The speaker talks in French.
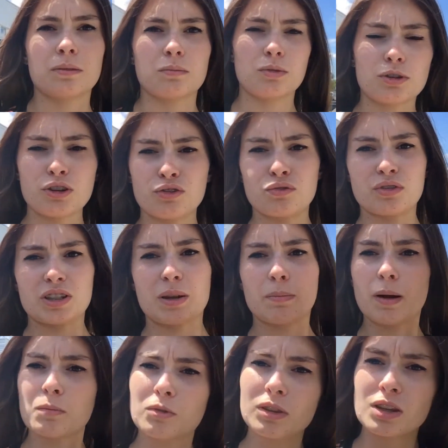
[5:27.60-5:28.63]
Bon, je vous ai
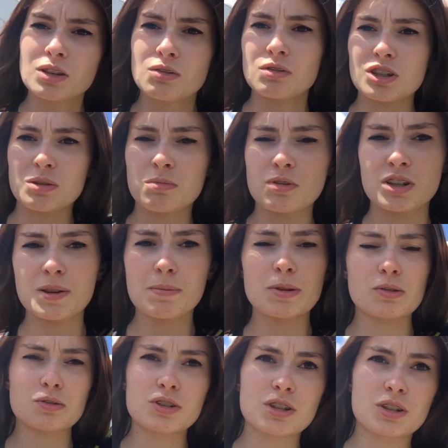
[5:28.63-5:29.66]
pas montré ce que j'ai mangé
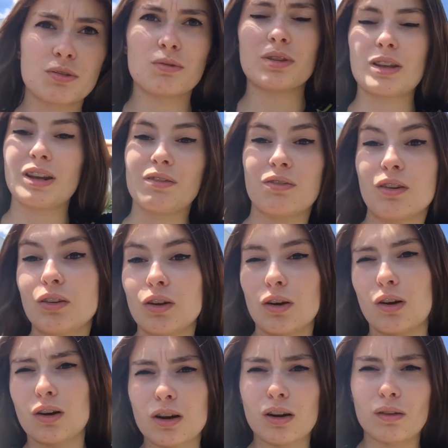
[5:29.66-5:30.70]
parce que j'ai deux téléphones
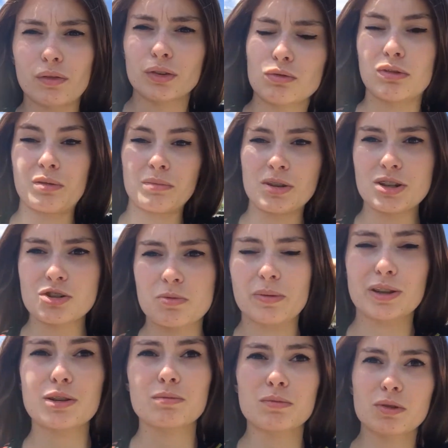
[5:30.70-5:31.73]
encore. En fait, tous les midis, je suis
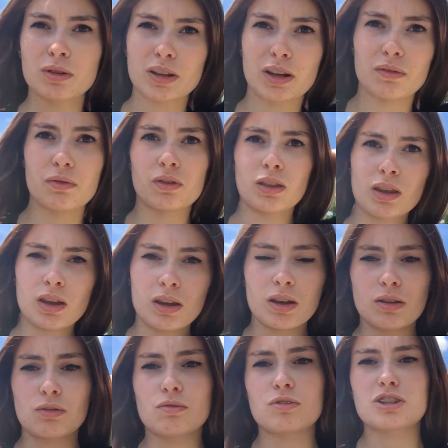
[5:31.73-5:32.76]
pas pratiquement au téléphone,
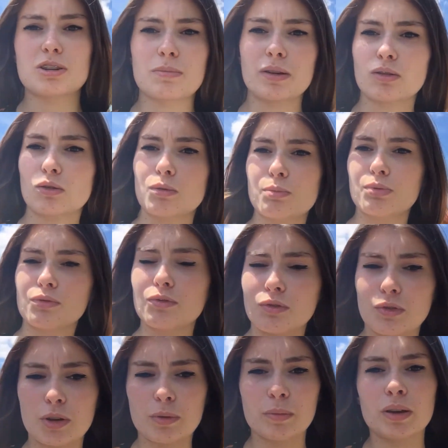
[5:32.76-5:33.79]
que j'ai pas trop pu
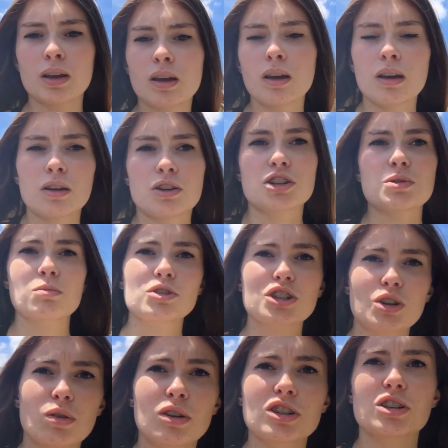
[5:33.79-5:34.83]
vous filmer. J'ai
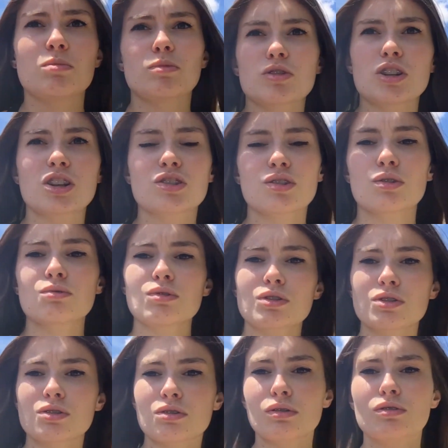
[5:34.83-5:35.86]
mangé quoi J'ai mangé un
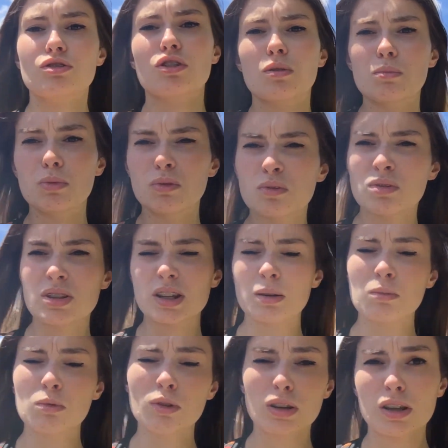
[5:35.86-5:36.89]
sandwich jambon
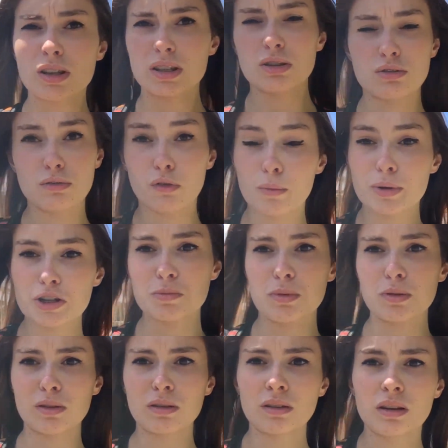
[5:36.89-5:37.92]
samori, c'est du fromage
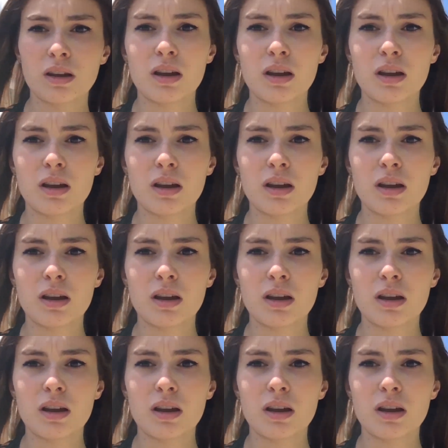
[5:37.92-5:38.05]
blanc.